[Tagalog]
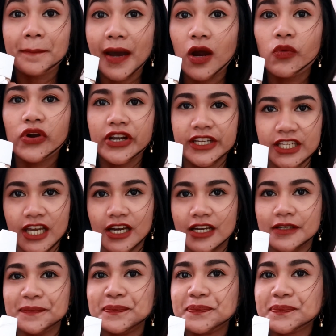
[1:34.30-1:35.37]
power niya.
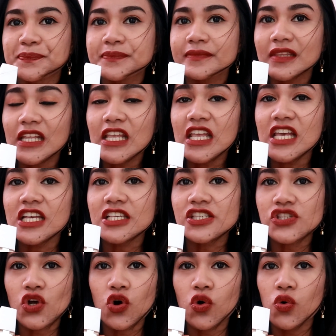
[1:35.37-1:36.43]

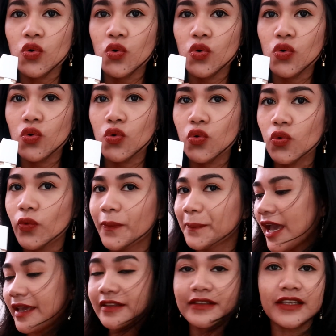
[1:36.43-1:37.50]
So,
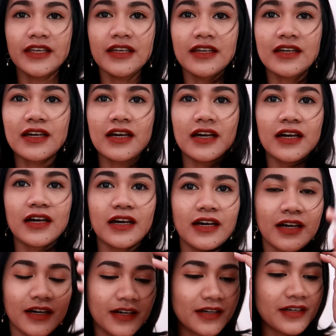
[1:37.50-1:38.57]
I think,
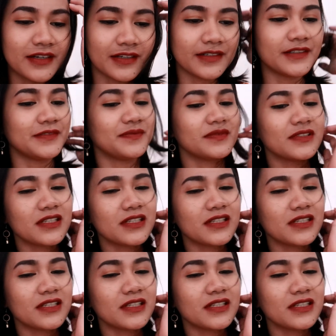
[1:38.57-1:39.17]
uh,